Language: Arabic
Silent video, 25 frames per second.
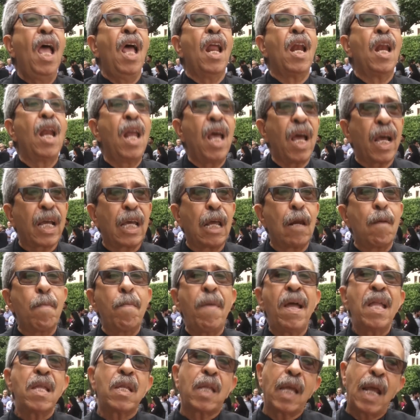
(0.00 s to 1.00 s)
لكن
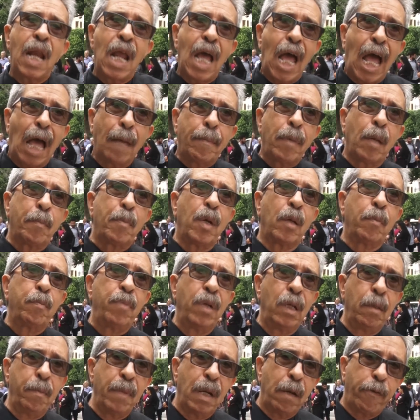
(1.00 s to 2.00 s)
من تلاعب
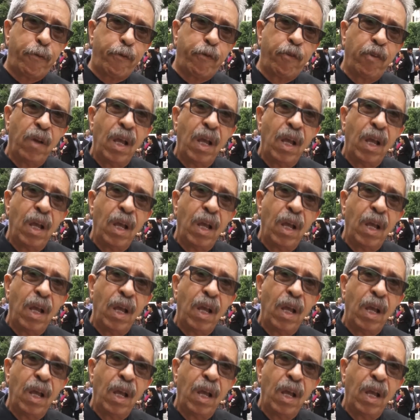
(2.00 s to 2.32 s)
بالملف